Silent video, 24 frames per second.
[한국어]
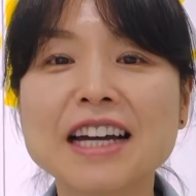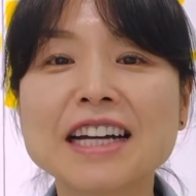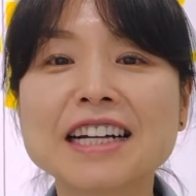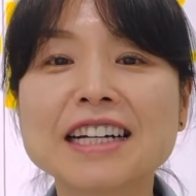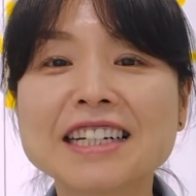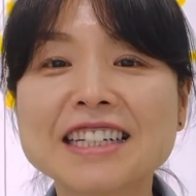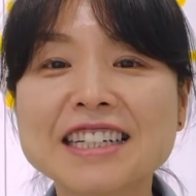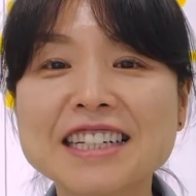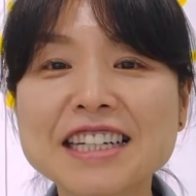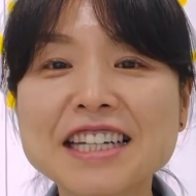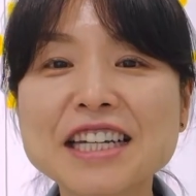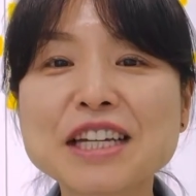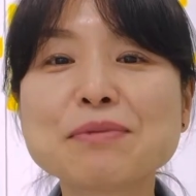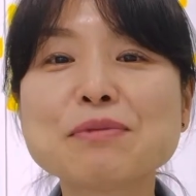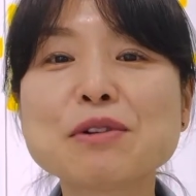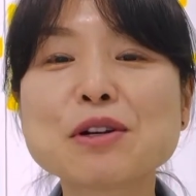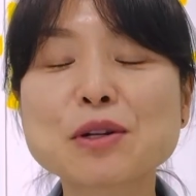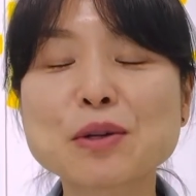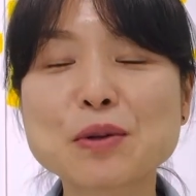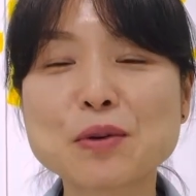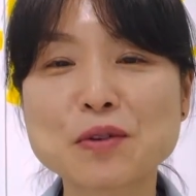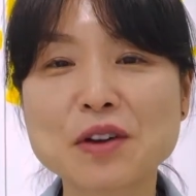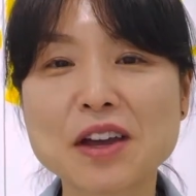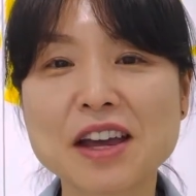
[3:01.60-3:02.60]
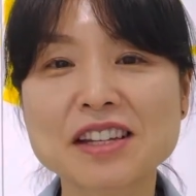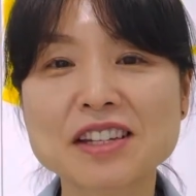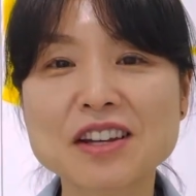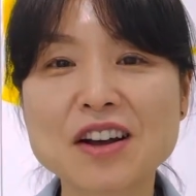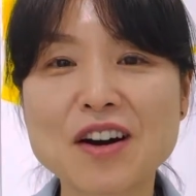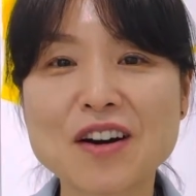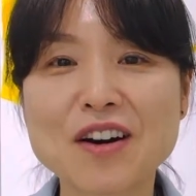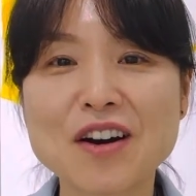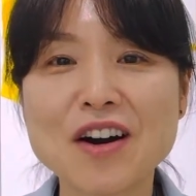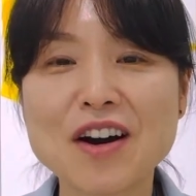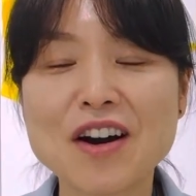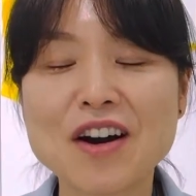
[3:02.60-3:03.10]
그 힘을
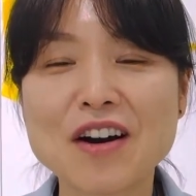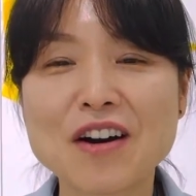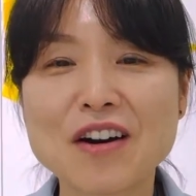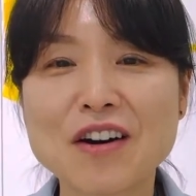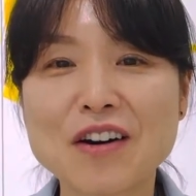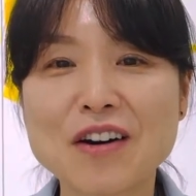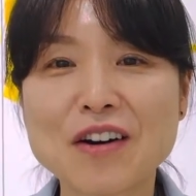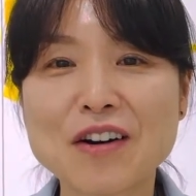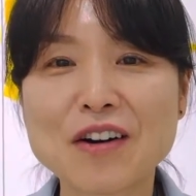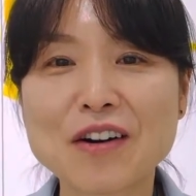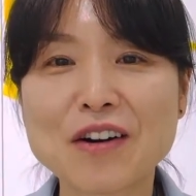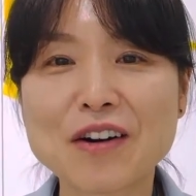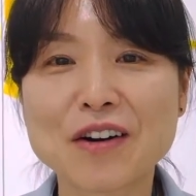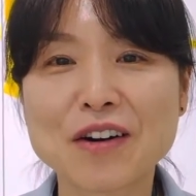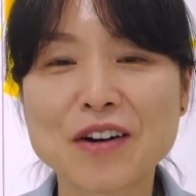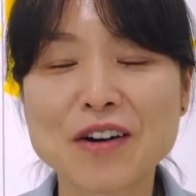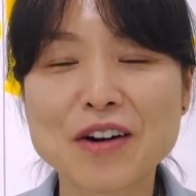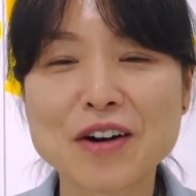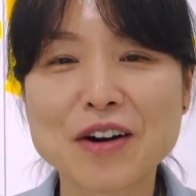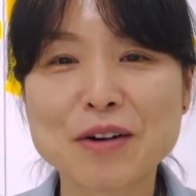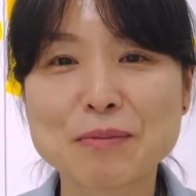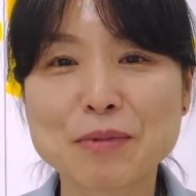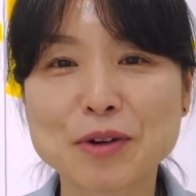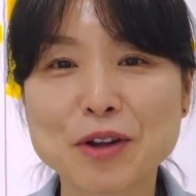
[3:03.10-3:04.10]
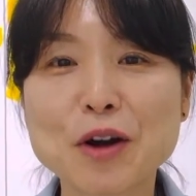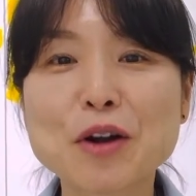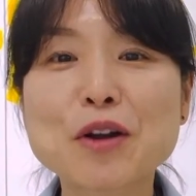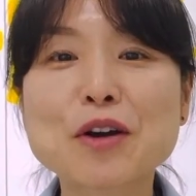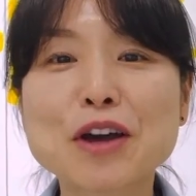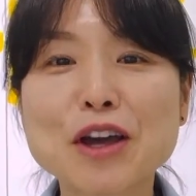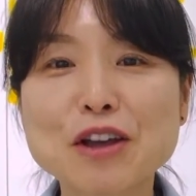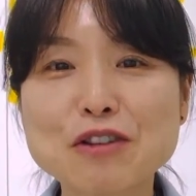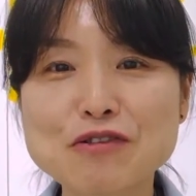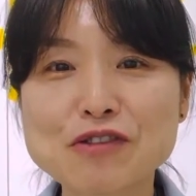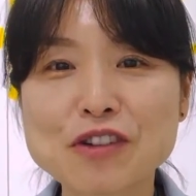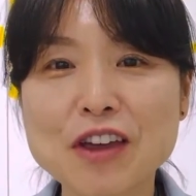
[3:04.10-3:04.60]
통해서 어, 뭐 여러
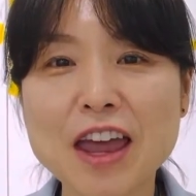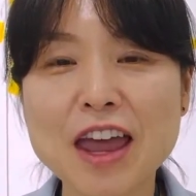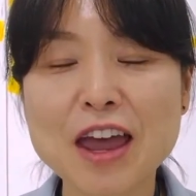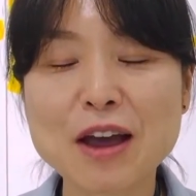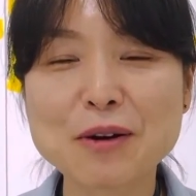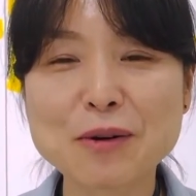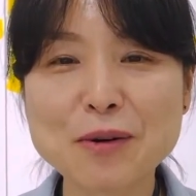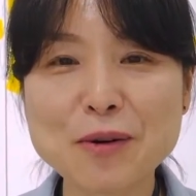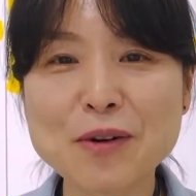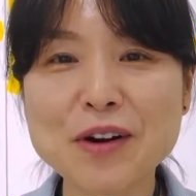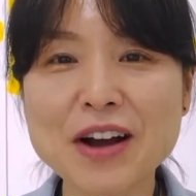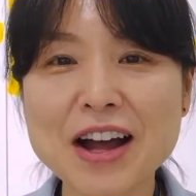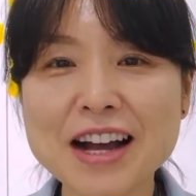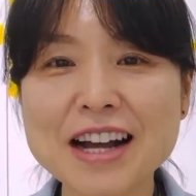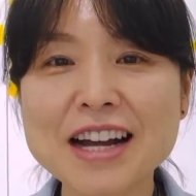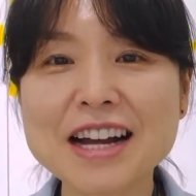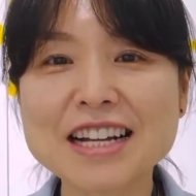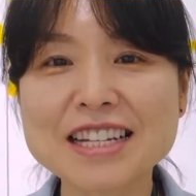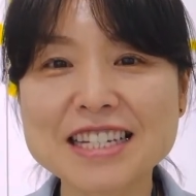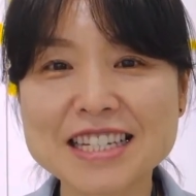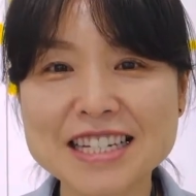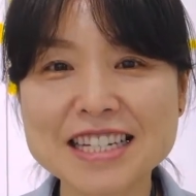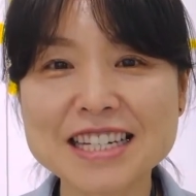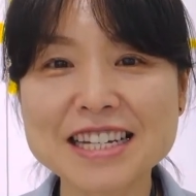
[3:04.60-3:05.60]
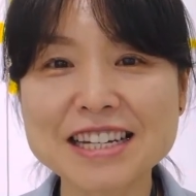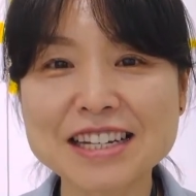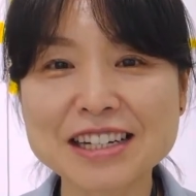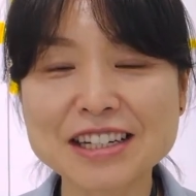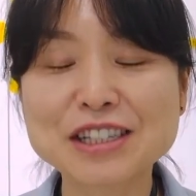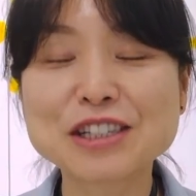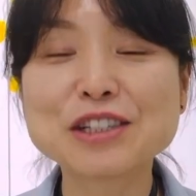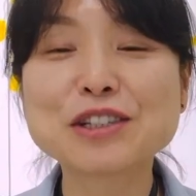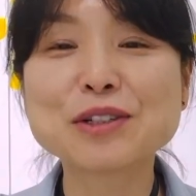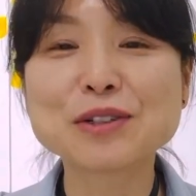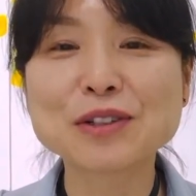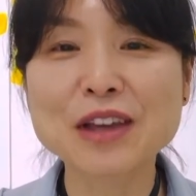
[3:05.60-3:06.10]
개 중에 꼭 한 가지,
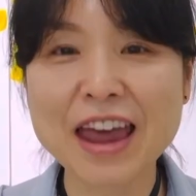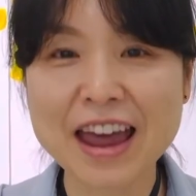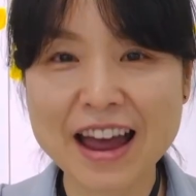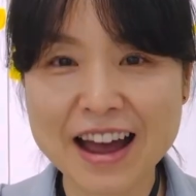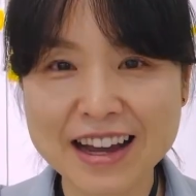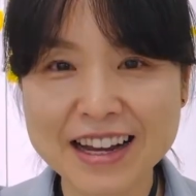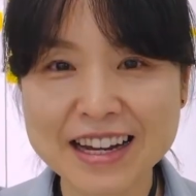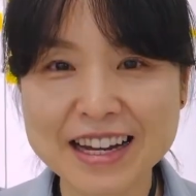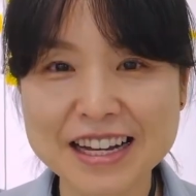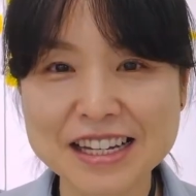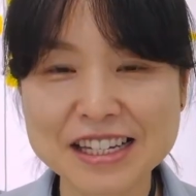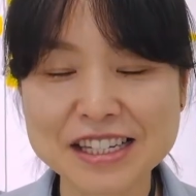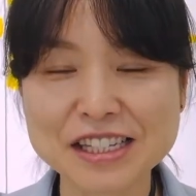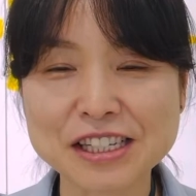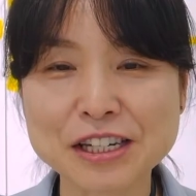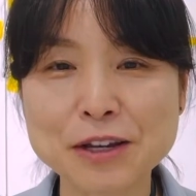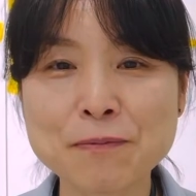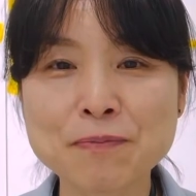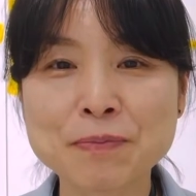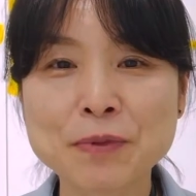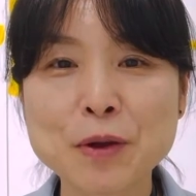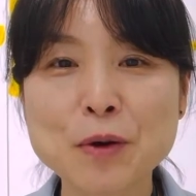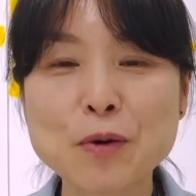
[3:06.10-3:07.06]
그 중에 한 가지,